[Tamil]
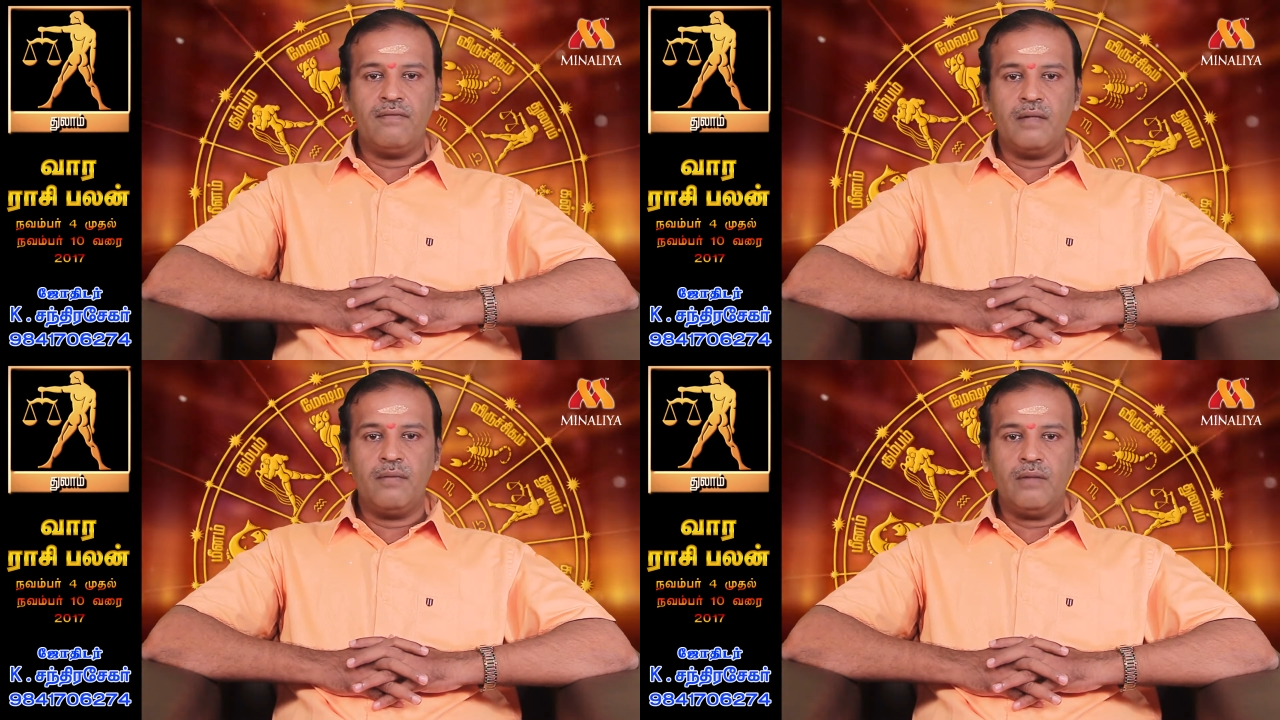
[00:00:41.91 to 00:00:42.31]

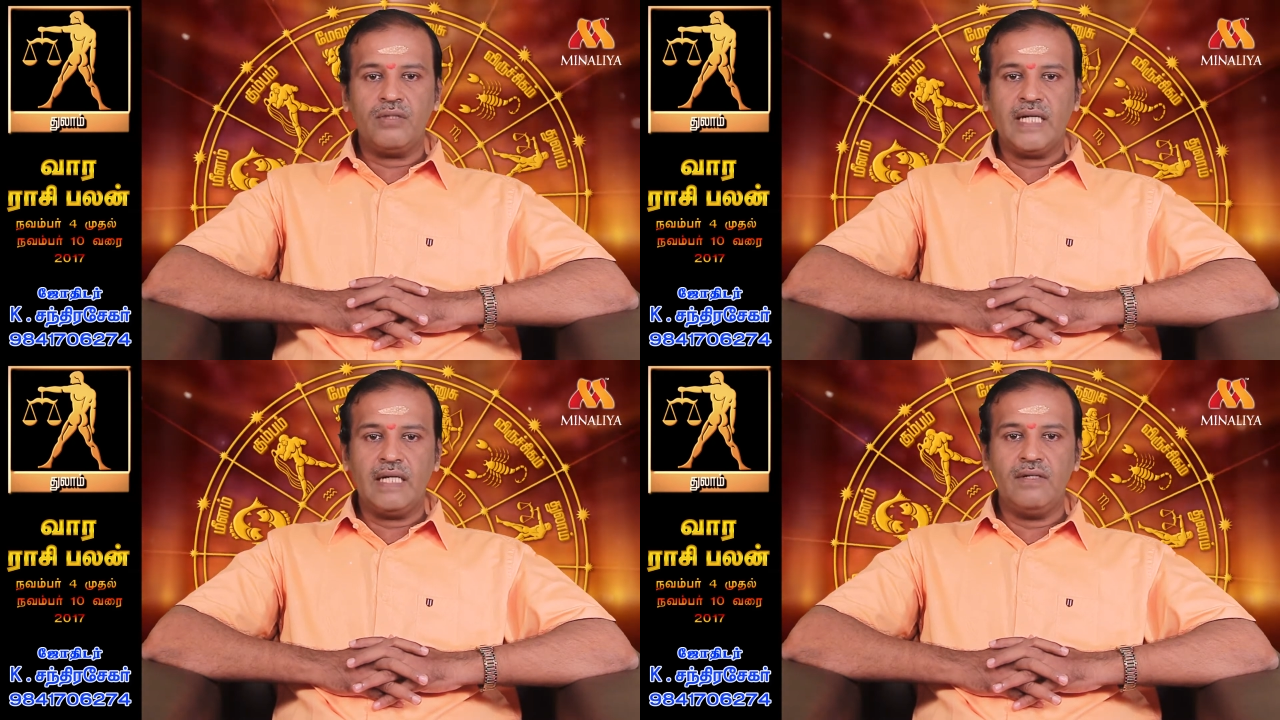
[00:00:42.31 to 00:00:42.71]

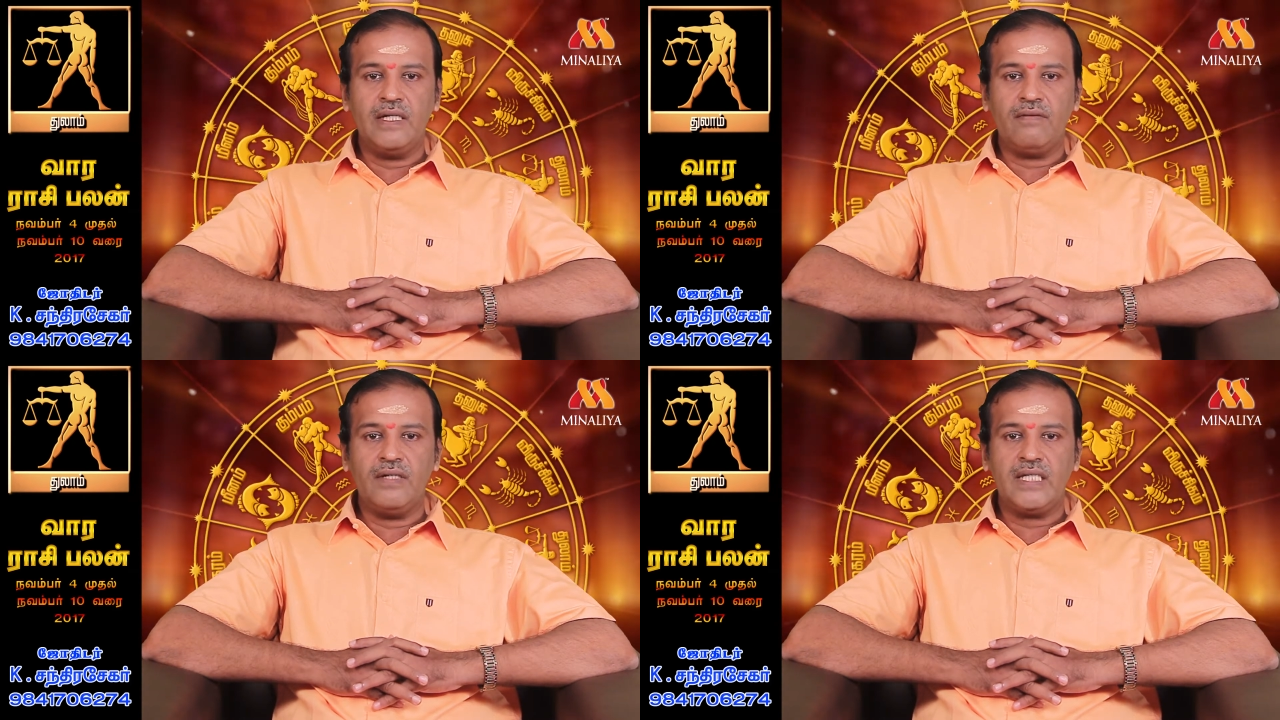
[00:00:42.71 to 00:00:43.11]
வருமானம்
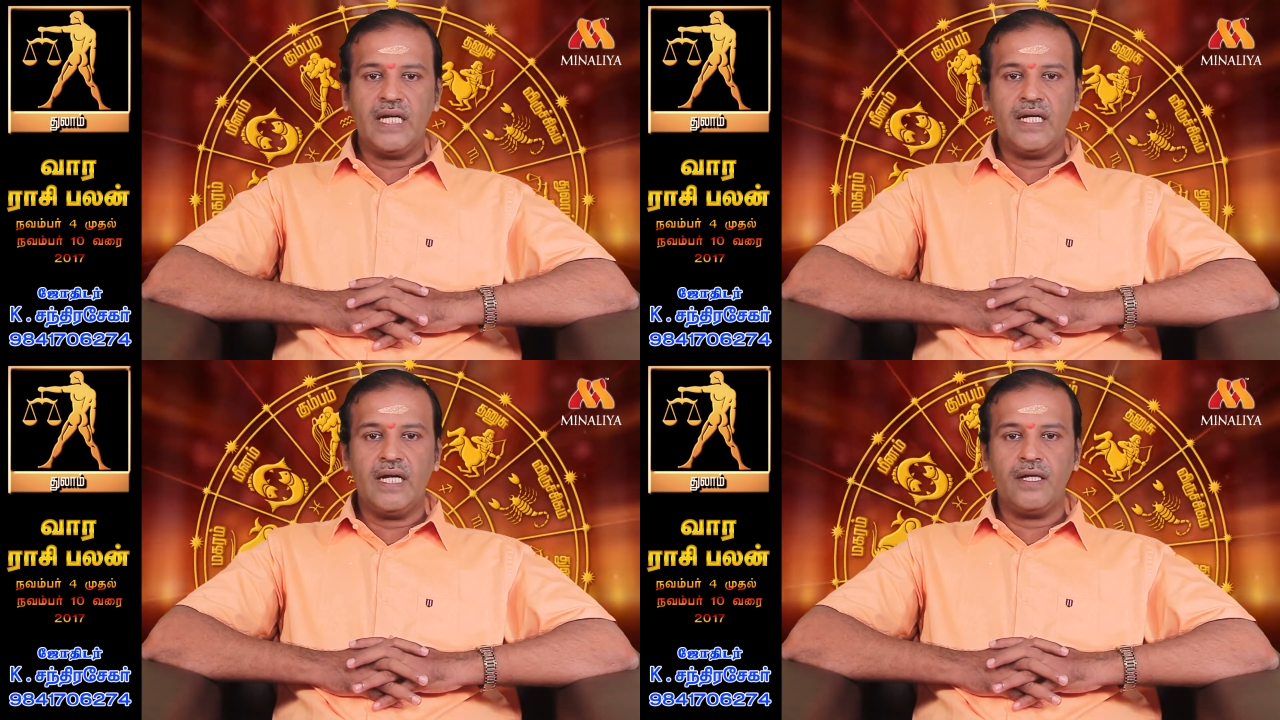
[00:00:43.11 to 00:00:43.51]
செலவுகளுக்கு வந்து
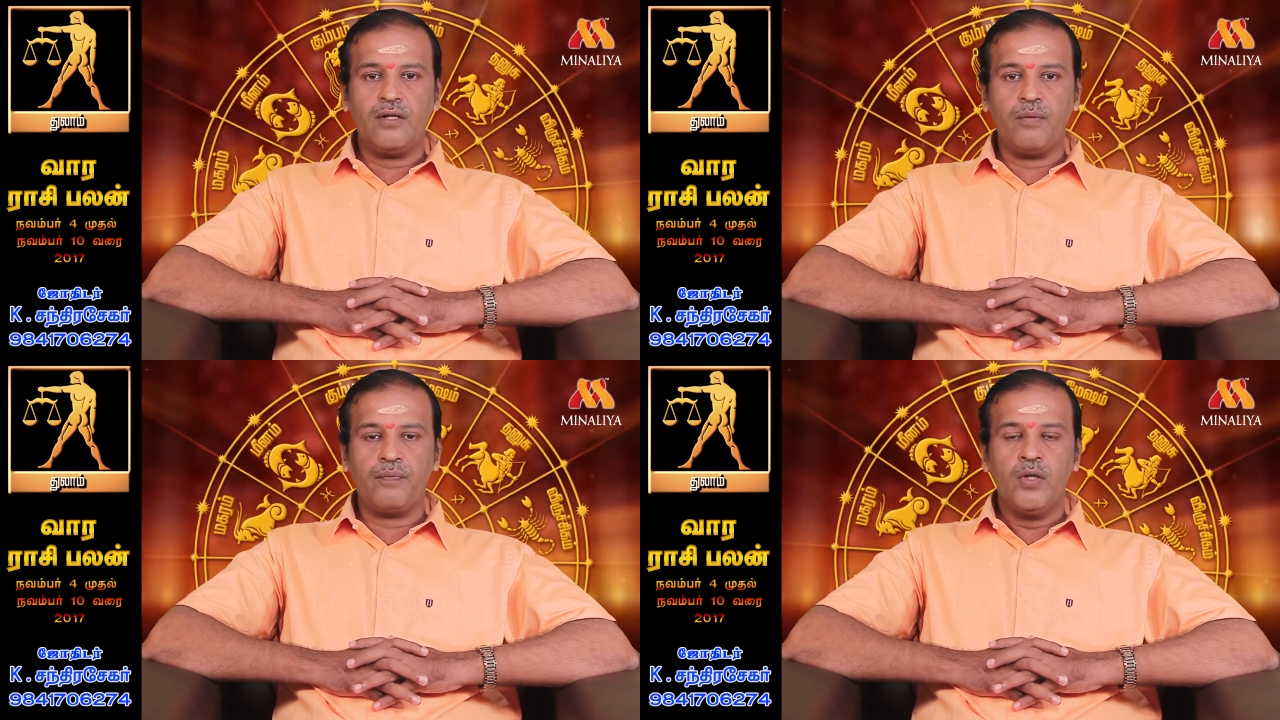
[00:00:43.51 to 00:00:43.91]
சரியாக
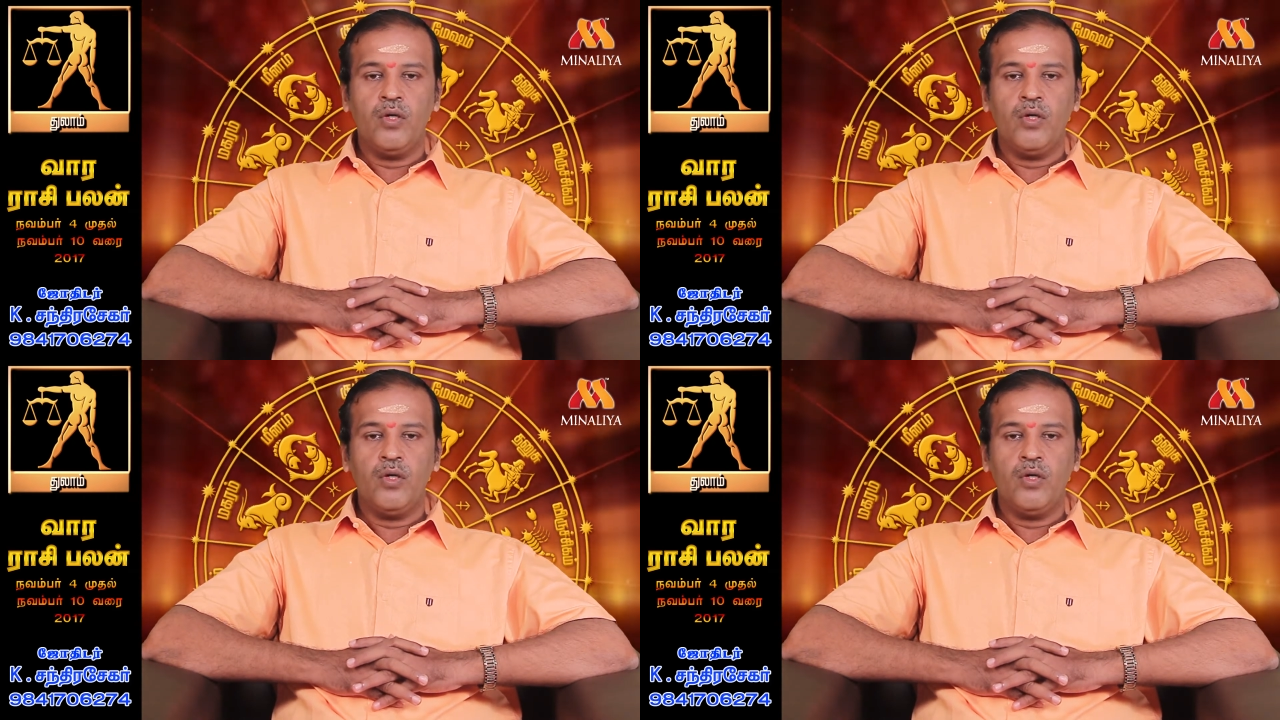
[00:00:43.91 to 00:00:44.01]
இருக்கும்